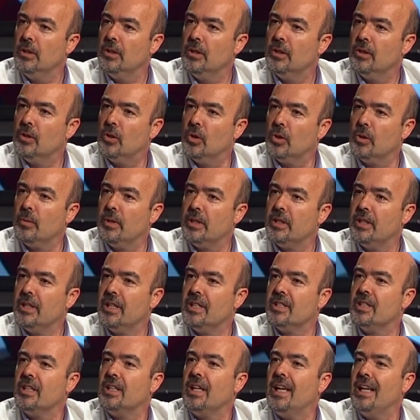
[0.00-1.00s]
Córdoba tiene
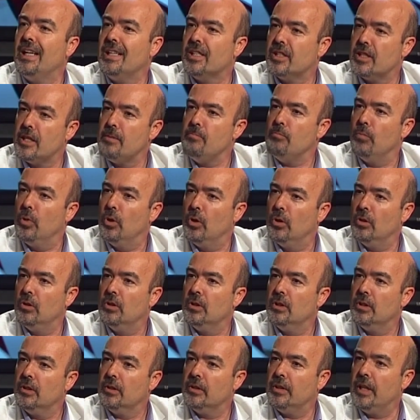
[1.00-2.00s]
que ser el símbolo
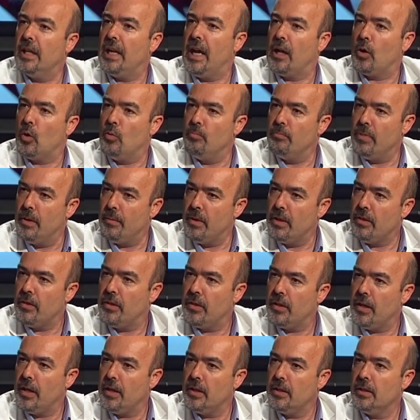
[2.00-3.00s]
de la
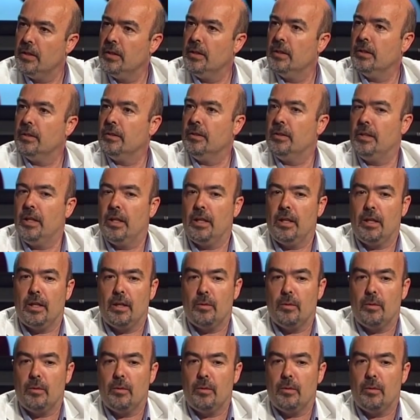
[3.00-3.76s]
convivencia, de,